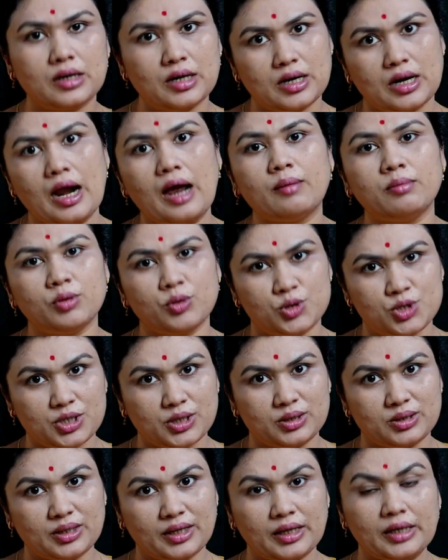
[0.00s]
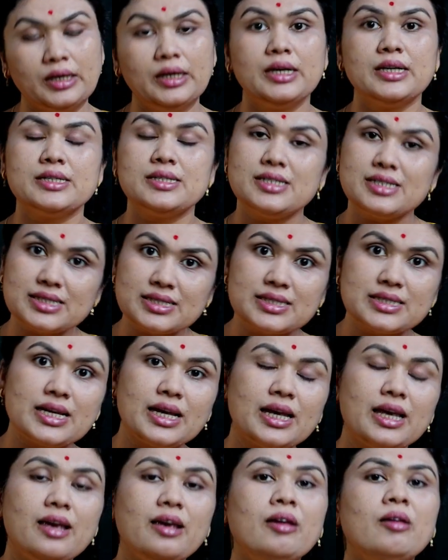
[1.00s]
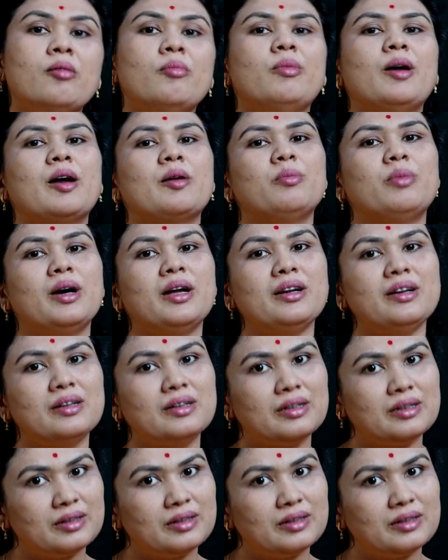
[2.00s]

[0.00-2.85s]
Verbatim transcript: खराब हो जाता है जिससे कि बार बार